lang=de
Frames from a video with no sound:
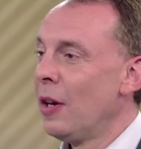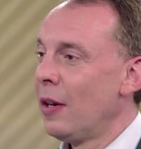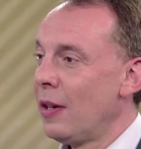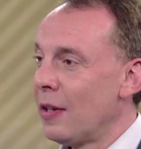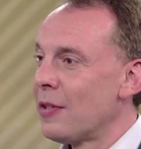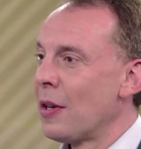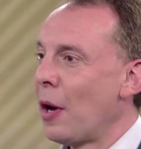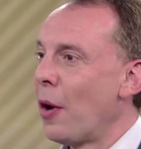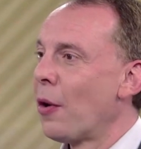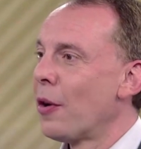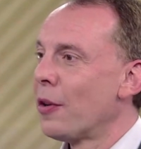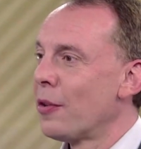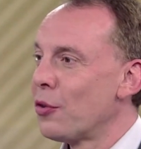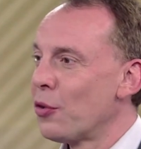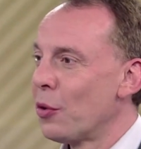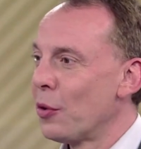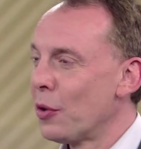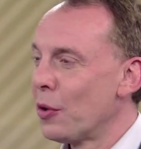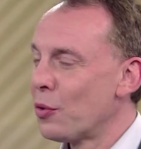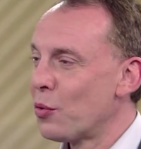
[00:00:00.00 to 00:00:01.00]
Ist ja auch ein
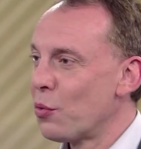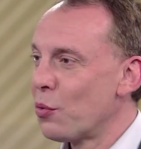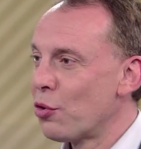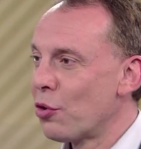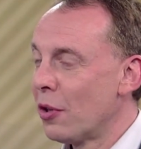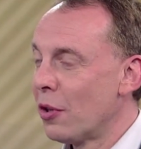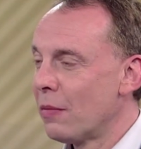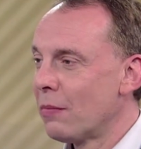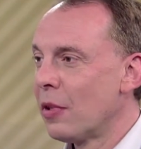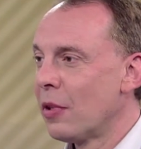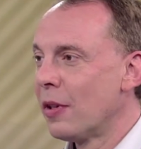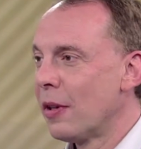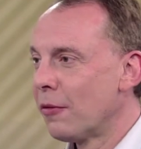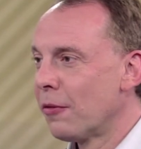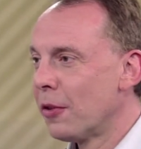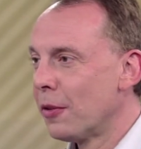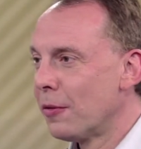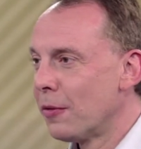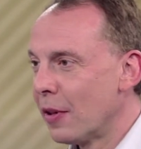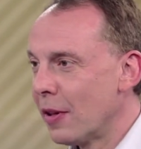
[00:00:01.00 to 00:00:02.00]
schöner Zustand. Man darf
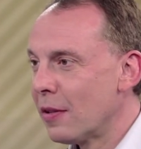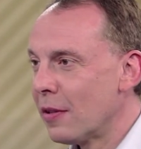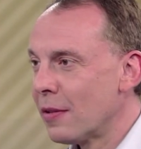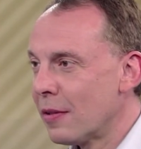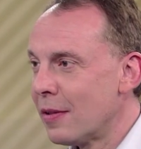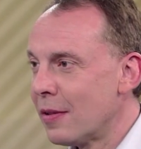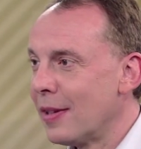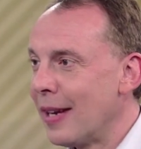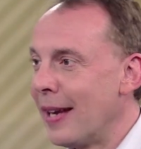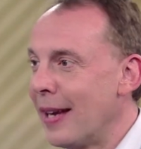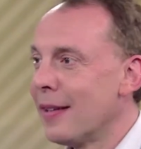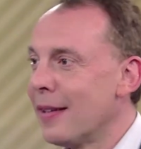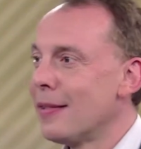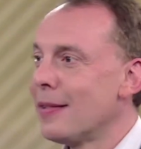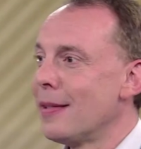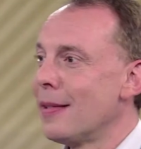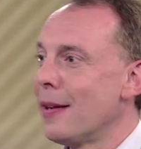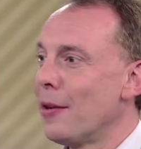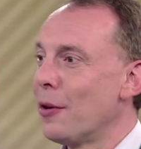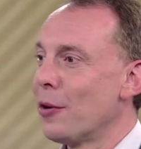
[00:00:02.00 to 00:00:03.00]
nicht vergessen, die kennen
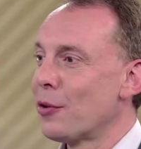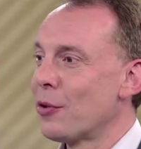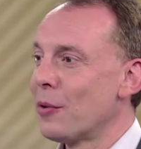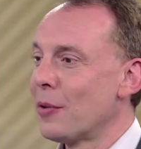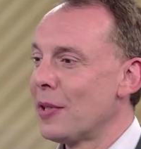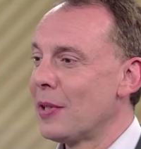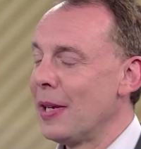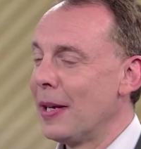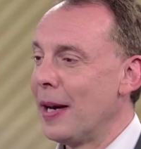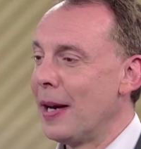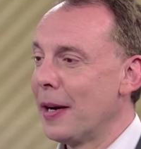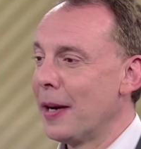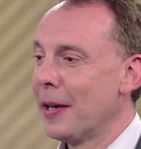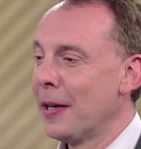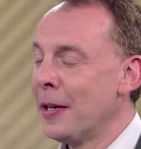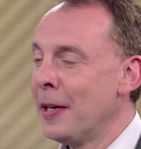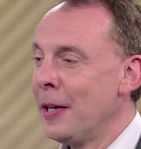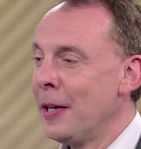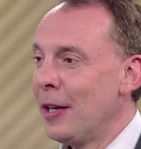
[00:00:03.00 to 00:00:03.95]
sich ja auch schon sehr lange.